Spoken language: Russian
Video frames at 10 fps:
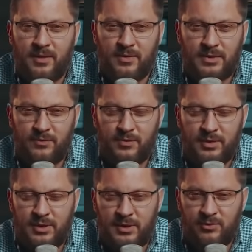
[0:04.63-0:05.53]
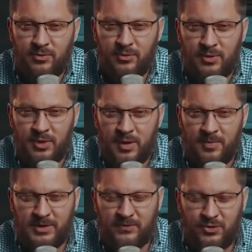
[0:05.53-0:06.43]
Вот сегодня этому
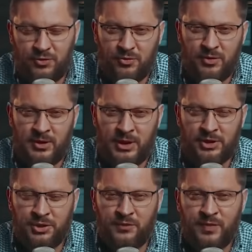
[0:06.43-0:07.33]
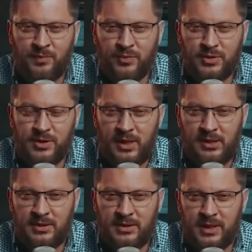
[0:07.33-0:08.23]
посвящен наш выпуск.
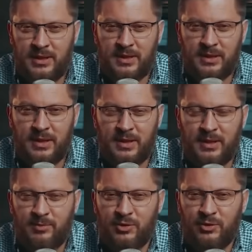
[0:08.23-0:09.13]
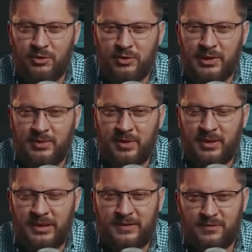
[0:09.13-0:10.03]
Я настоятельно рекомендую
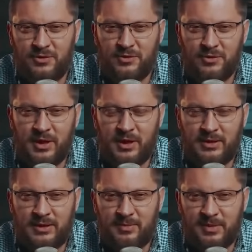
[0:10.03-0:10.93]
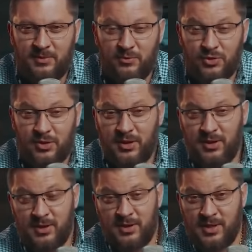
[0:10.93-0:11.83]
досмотреть видео до конца, потому что